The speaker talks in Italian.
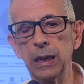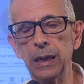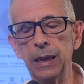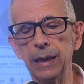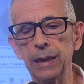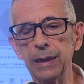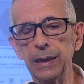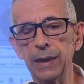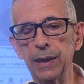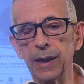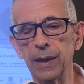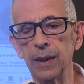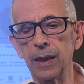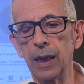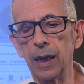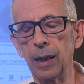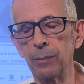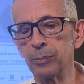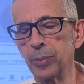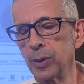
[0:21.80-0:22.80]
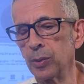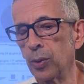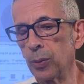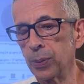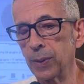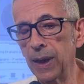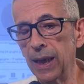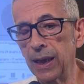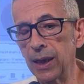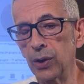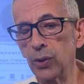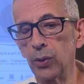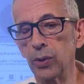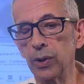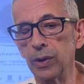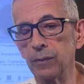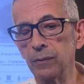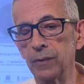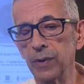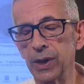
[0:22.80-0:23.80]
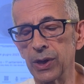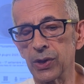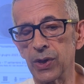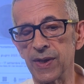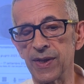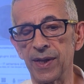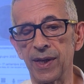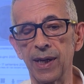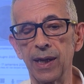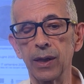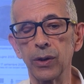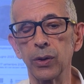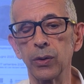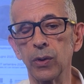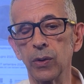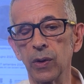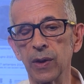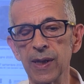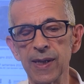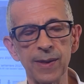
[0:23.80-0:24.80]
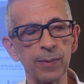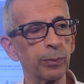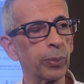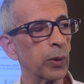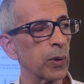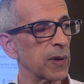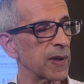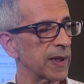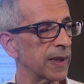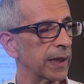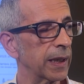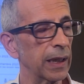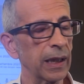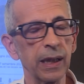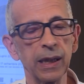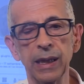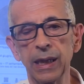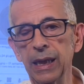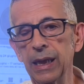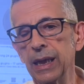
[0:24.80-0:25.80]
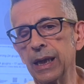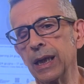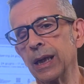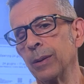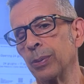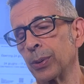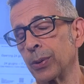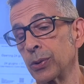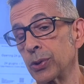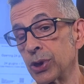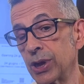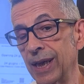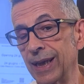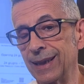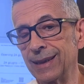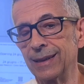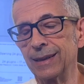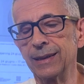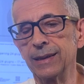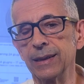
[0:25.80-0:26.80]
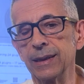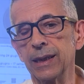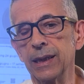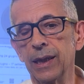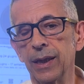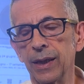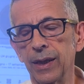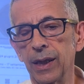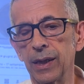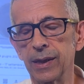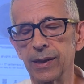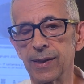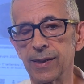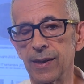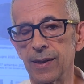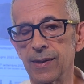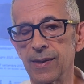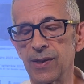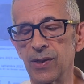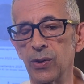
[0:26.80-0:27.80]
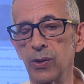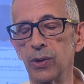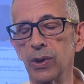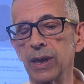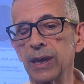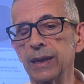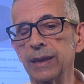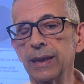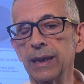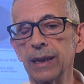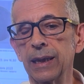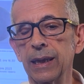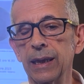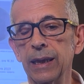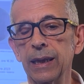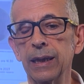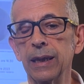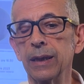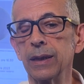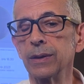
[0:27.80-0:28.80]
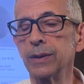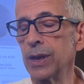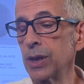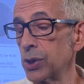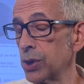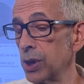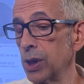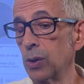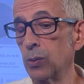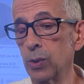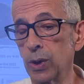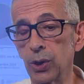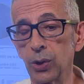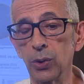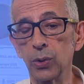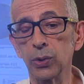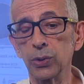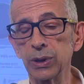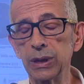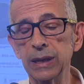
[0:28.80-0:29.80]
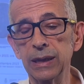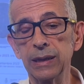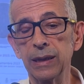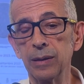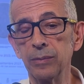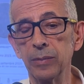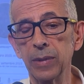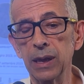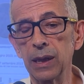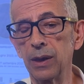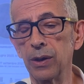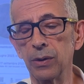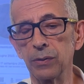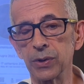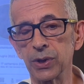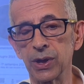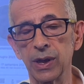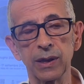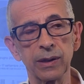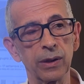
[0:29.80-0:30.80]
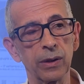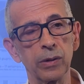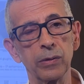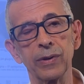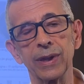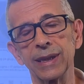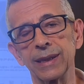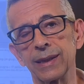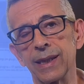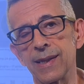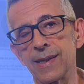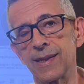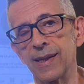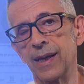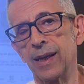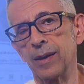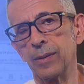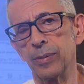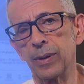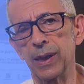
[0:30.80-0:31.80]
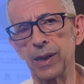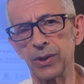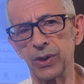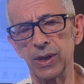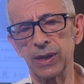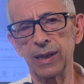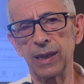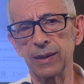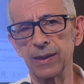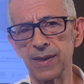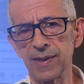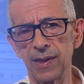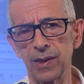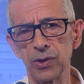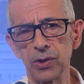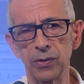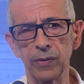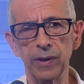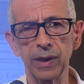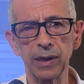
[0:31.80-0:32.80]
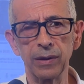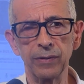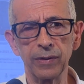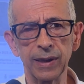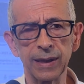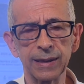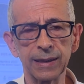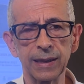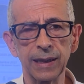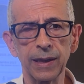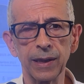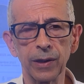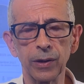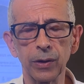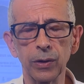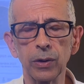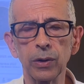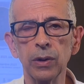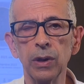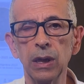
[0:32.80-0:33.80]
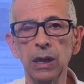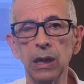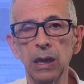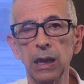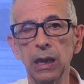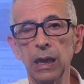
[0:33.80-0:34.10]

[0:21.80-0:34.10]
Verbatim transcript: Eh, al primo piano invece saranno esposti i progetti della realizzazione delle, dei cinque tondi del 1996 per la città di San Giovanni Valdarno